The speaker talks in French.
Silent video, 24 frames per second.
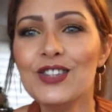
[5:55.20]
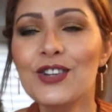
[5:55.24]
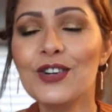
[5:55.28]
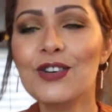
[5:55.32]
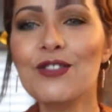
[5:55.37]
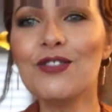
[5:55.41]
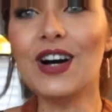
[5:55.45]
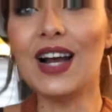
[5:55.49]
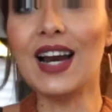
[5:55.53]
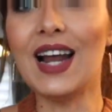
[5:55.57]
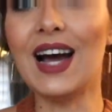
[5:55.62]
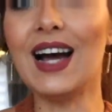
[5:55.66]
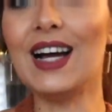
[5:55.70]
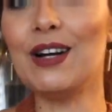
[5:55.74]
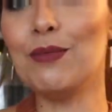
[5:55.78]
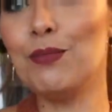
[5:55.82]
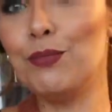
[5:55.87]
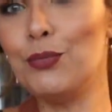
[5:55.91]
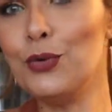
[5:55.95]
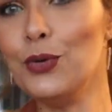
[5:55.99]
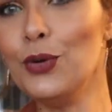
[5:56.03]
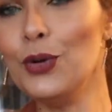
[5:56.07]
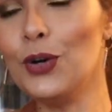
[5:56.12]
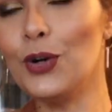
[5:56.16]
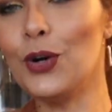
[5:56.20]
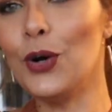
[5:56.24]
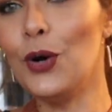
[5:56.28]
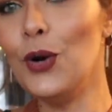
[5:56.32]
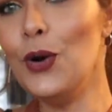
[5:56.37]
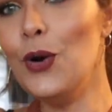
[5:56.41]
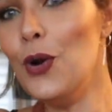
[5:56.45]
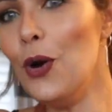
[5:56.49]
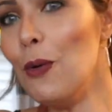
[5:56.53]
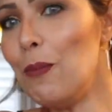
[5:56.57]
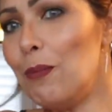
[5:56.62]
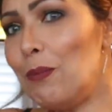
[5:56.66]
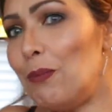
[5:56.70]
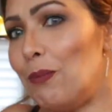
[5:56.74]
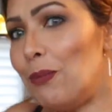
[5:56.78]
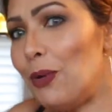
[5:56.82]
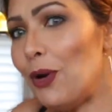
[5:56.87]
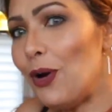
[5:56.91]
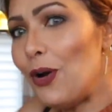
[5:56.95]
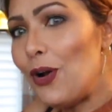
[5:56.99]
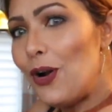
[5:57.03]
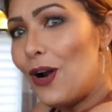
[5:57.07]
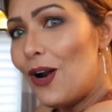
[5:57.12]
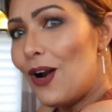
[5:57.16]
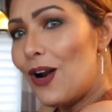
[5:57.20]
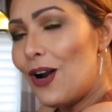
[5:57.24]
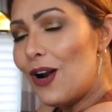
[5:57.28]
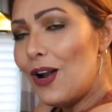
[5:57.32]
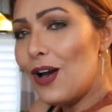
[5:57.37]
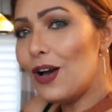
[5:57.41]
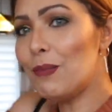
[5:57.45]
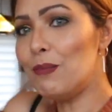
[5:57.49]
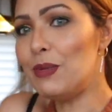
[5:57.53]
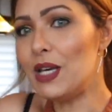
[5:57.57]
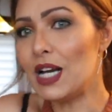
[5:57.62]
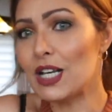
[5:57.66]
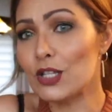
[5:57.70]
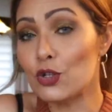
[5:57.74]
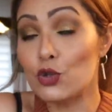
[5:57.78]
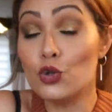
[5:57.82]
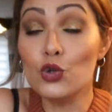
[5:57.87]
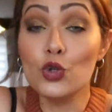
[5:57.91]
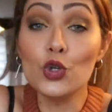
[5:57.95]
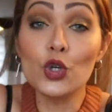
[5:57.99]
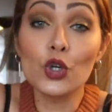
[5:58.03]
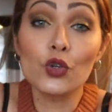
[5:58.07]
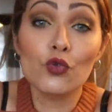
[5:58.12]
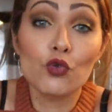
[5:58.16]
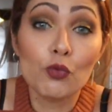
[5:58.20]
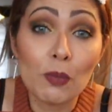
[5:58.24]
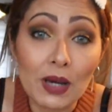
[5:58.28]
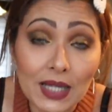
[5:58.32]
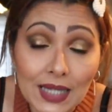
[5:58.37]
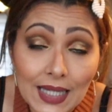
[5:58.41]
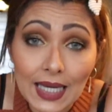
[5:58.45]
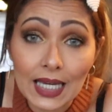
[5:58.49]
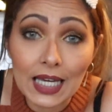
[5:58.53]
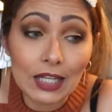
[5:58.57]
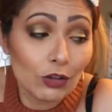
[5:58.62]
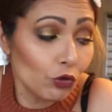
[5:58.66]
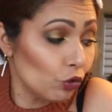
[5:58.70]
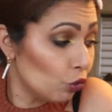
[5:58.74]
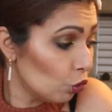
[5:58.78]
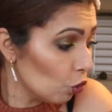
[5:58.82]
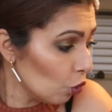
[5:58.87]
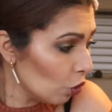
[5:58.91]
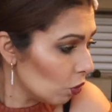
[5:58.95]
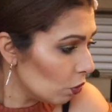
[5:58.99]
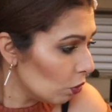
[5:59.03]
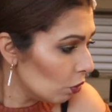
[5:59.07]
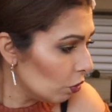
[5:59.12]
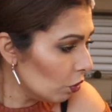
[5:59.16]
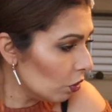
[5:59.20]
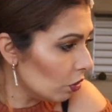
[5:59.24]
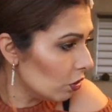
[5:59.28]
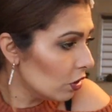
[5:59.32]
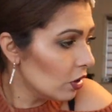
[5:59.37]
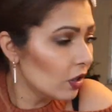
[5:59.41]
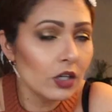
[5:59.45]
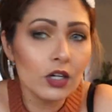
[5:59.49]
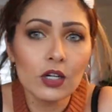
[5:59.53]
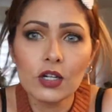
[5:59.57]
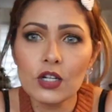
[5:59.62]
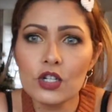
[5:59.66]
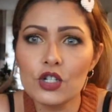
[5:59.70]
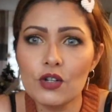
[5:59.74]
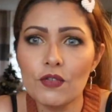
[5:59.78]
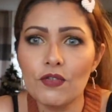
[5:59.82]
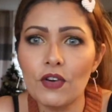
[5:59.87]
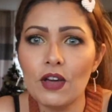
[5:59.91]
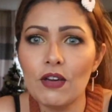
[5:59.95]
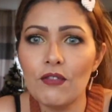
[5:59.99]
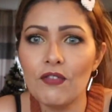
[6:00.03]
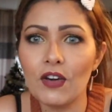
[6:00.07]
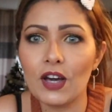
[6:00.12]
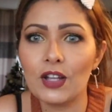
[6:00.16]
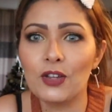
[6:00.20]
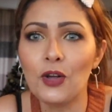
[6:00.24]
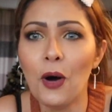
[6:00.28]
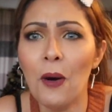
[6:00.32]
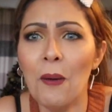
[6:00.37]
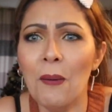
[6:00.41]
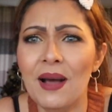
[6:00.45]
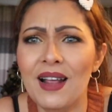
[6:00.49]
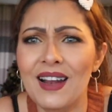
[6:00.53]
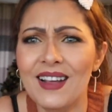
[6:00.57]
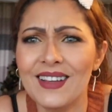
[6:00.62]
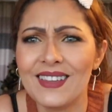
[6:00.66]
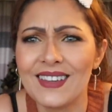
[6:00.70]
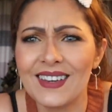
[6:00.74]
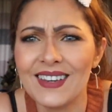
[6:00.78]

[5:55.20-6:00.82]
Donc voilà pour le pull. Bien sûr, je vous mettrai tout... Ouh, j'ai failli faire tomber le